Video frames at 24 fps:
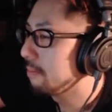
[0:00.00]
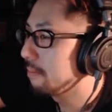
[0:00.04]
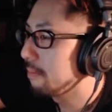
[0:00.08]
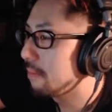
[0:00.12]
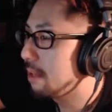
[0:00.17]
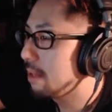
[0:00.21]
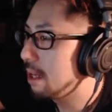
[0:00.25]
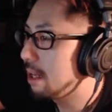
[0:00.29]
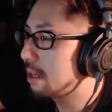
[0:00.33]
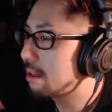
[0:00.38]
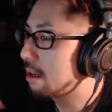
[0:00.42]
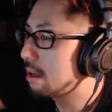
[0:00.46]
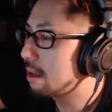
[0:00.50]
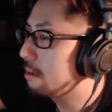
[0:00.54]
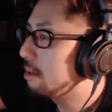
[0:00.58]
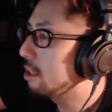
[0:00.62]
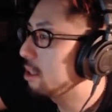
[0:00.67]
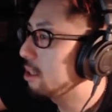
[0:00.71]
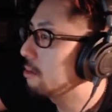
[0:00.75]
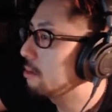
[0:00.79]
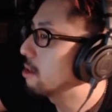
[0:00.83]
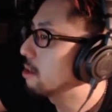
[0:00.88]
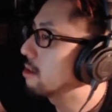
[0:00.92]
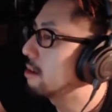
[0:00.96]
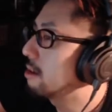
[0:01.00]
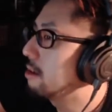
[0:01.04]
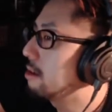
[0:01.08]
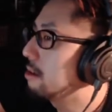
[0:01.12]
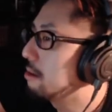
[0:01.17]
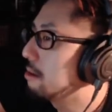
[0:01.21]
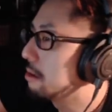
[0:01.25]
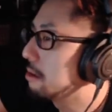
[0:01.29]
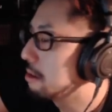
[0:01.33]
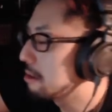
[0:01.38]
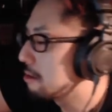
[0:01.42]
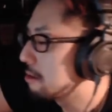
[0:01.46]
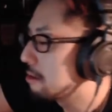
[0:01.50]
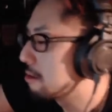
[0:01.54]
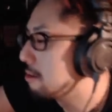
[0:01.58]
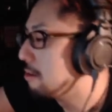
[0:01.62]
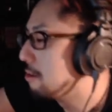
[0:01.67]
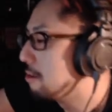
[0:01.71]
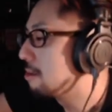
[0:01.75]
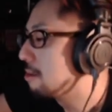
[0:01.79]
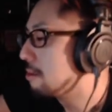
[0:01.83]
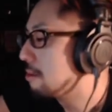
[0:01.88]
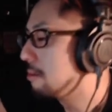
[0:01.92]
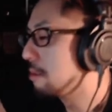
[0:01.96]
いや、鮫島さんほんとすご
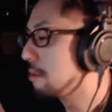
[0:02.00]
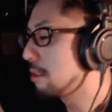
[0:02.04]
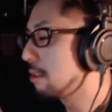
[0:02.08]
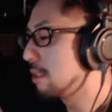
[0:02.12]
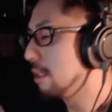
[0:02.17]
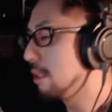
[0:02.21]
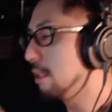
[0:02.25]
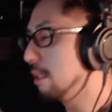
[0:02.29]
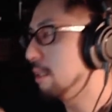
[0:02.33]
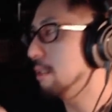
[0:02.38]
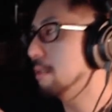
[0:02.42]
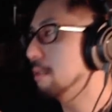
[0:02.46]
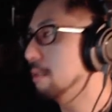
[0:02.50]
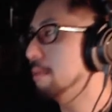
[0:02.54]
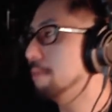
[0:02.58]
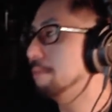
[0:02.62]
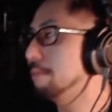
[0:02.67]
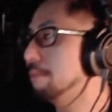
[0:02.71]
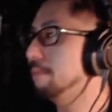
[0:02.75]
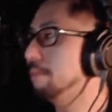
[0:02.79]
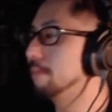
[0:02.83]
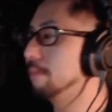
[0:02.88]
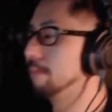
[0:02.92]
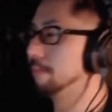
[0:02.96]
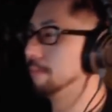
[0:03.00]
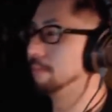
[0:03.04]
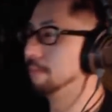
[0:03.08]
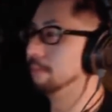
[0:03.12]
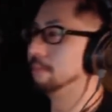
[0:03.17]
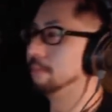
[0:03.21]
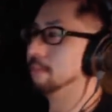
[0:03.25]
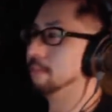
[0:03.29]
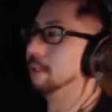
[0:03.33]
いと思った。うん、